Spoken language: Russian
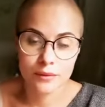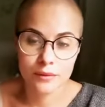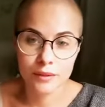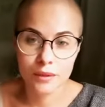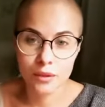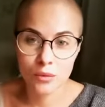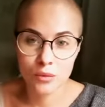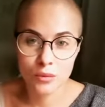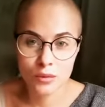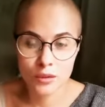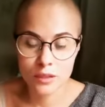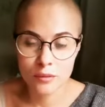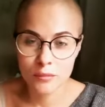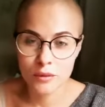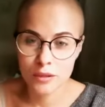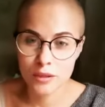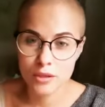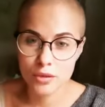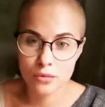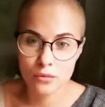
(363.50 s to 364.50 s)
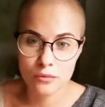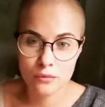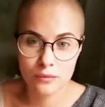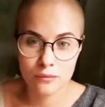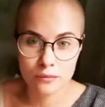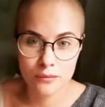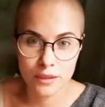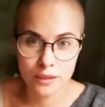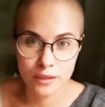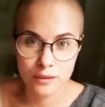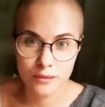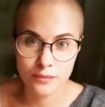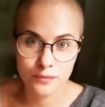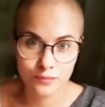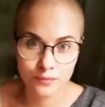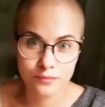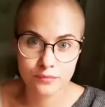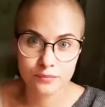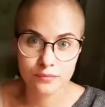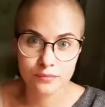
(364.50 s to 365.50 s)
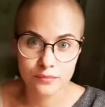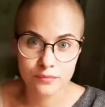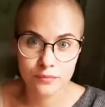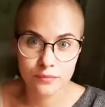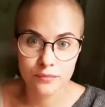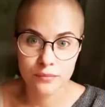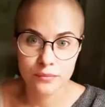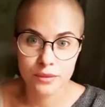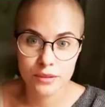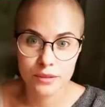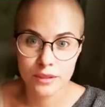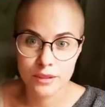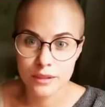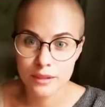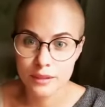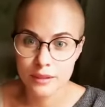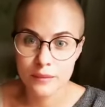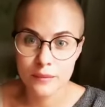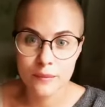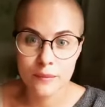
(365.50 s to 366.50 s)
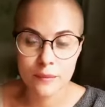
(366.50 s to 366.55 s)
какую-то ремарочку дать, сделать